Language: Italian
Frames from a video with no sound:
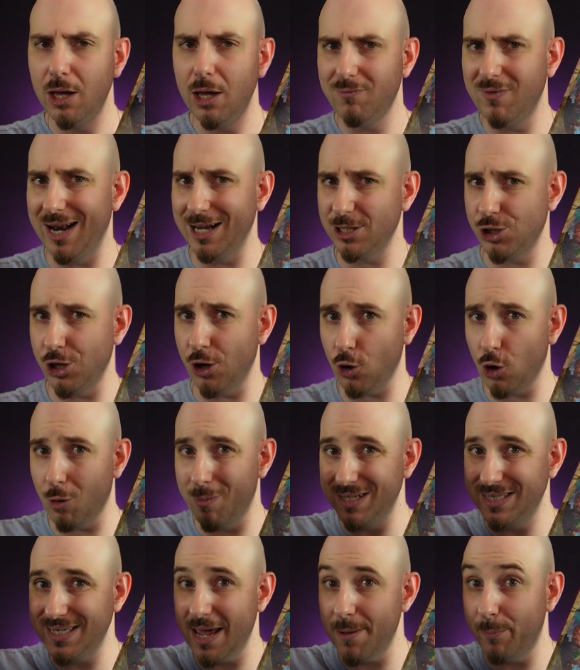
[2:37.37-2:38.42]
Vi lascerò
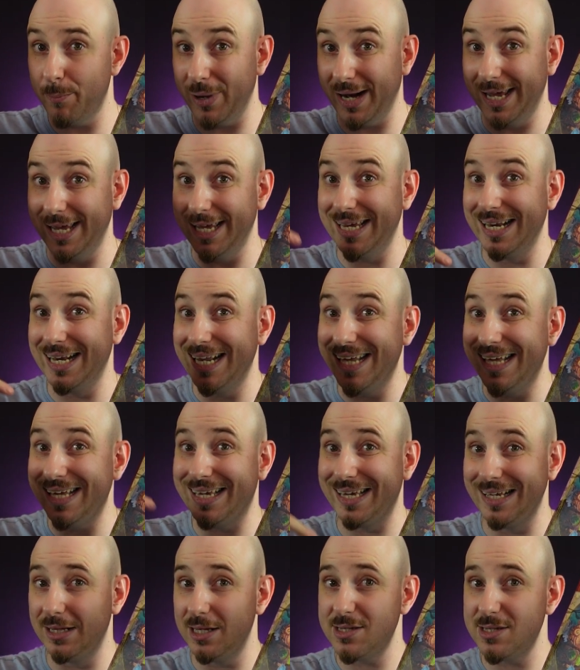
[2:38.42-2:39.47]
come sempre i
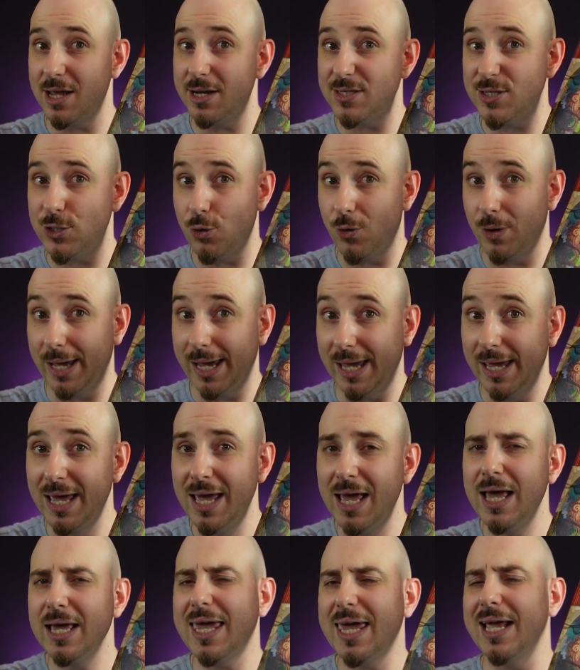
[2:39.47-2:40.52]
link in descrizione
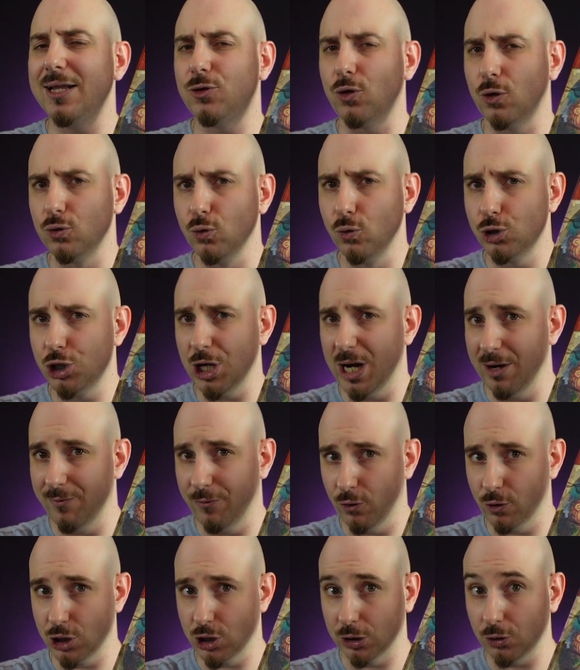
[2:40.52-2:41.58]
che introduce il
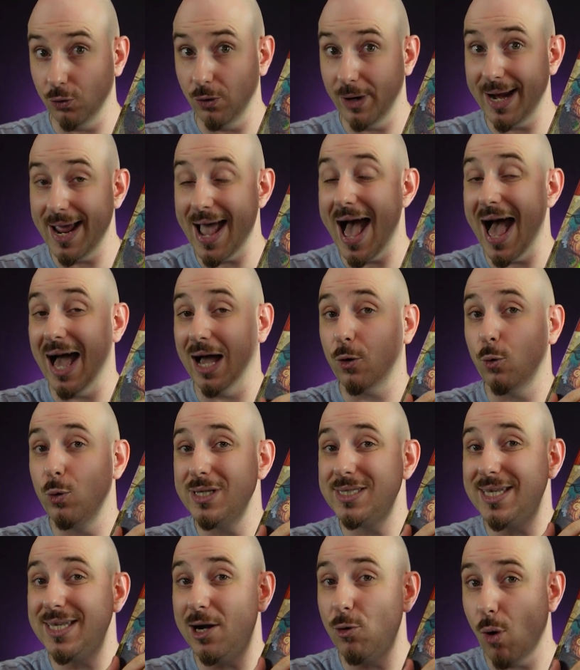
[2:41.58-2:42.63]
forgiatore a
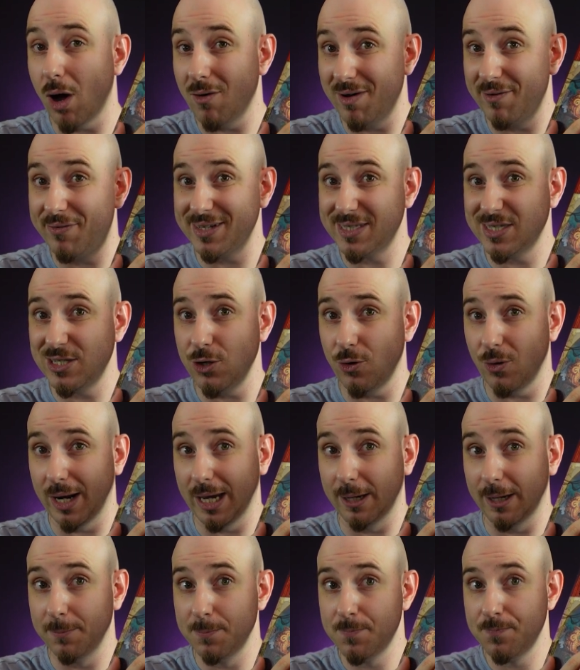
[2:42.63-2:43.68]
questa nuova
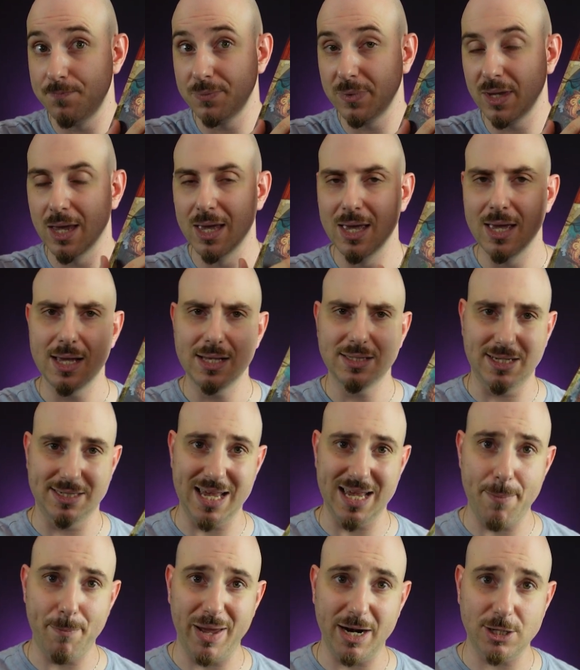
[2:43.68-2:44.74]
fazione. Si
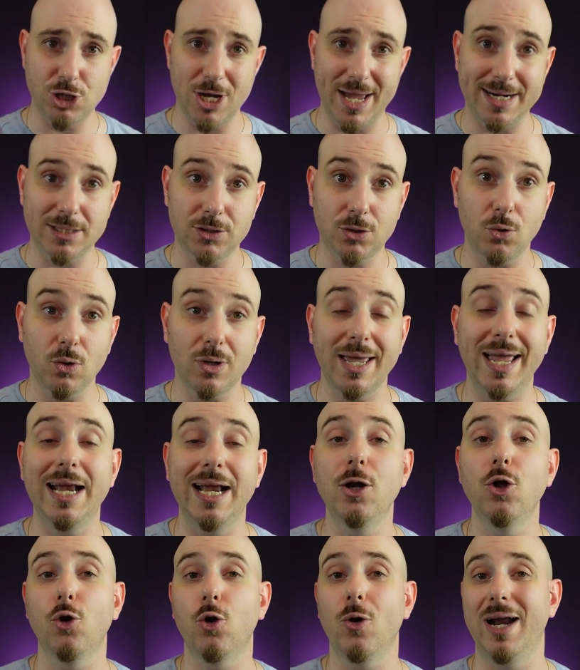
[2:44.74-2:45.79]
sa per certo che
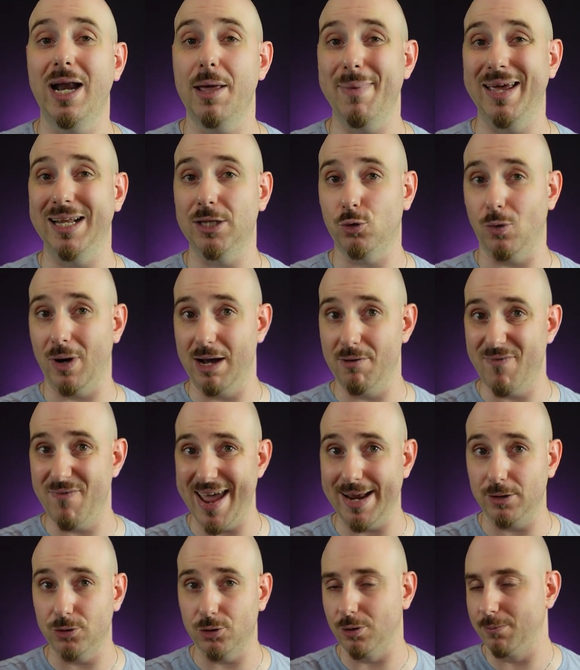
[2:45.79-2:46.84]
il loro elemento è il
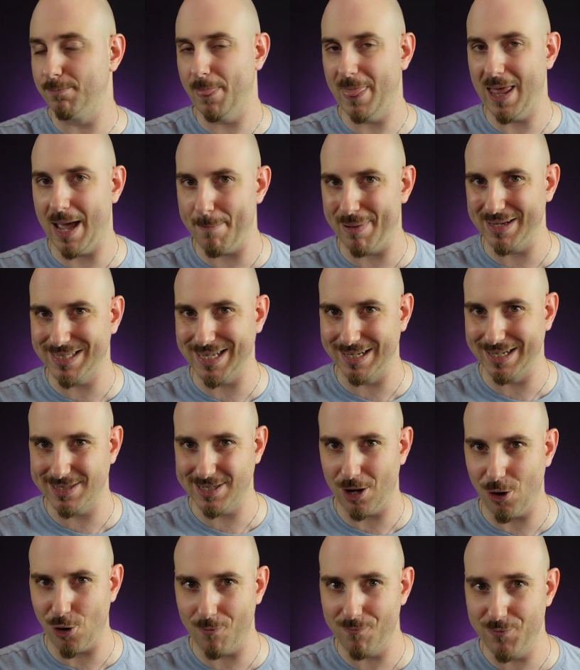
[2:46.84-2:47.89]
vento,
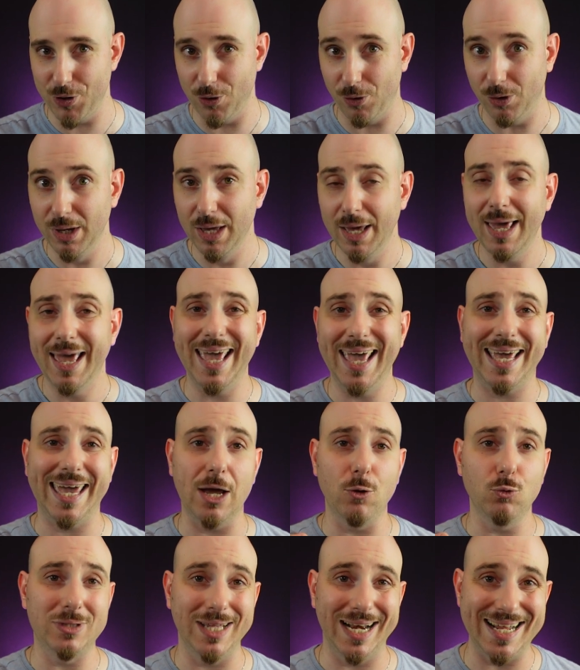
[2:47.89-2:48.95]
abbastanza ovvio, e che
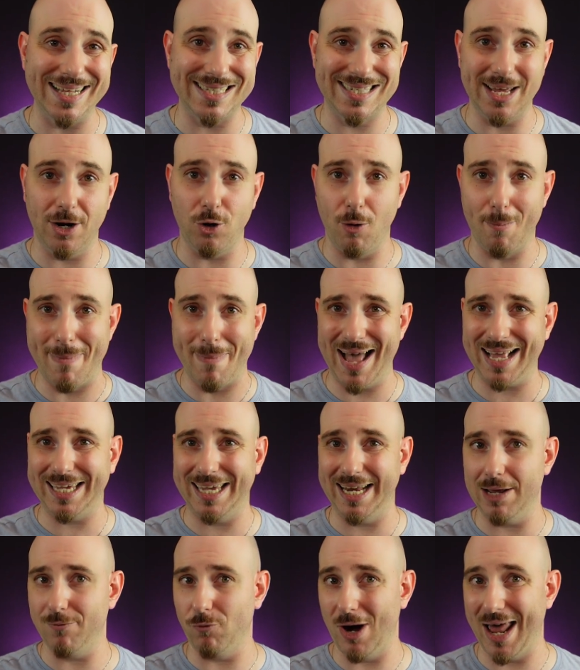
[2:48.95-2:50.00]
utilizzano
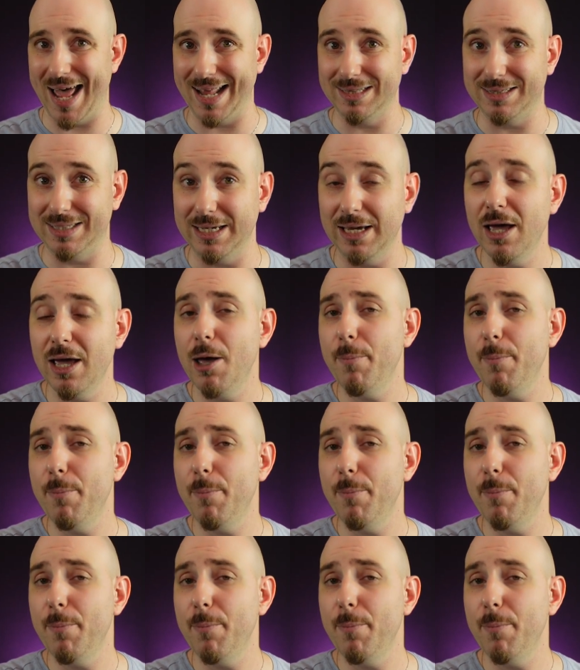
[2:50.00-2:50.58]
macchine volanti